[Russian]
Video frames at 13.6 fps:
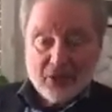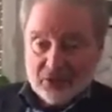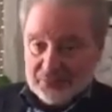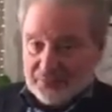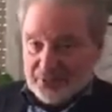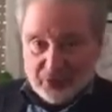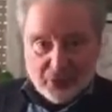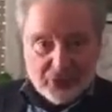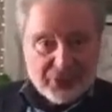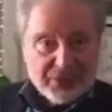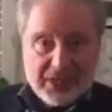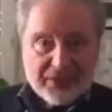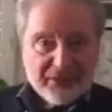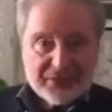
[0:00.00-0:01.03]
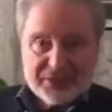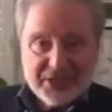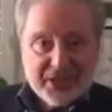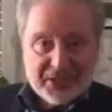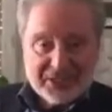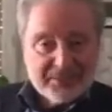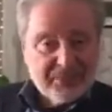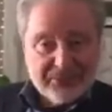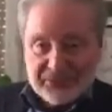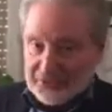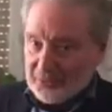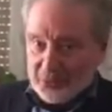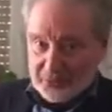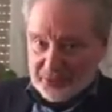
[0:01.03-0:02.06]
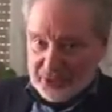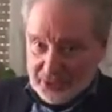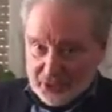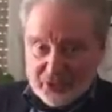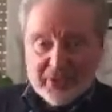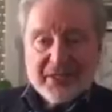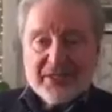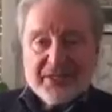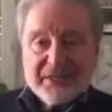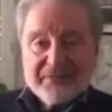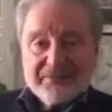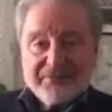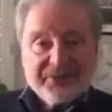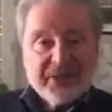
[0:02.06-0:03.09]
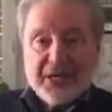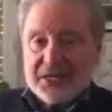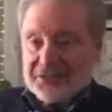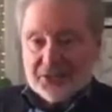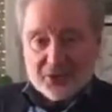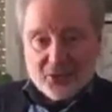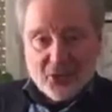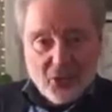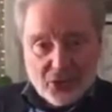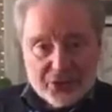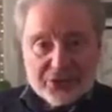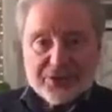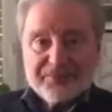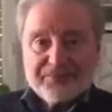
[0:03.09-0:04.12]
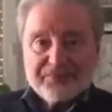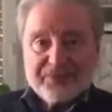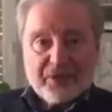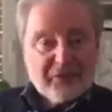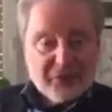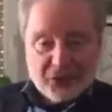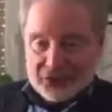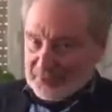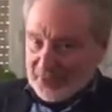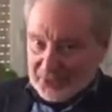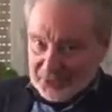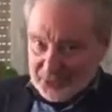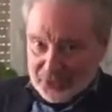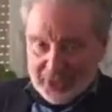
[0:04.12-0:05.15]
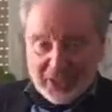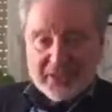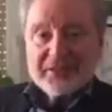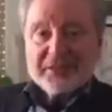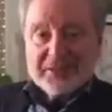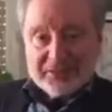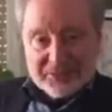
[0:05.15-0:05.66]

Он проходит, как вы знаете, по всему миру, не один год. В прошлом году я